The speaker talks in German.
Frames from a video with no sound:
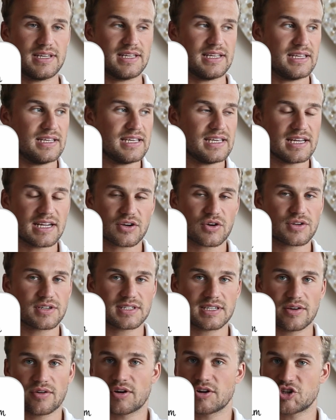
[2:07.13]
Jeder könnte
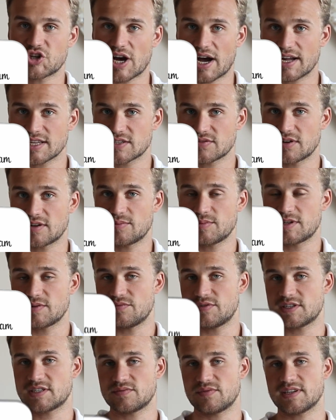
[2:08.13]
theoretisch Arzt werden mit
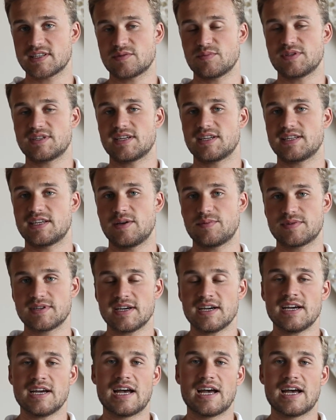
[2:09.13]
dem Wissen, was es im Internet gibt.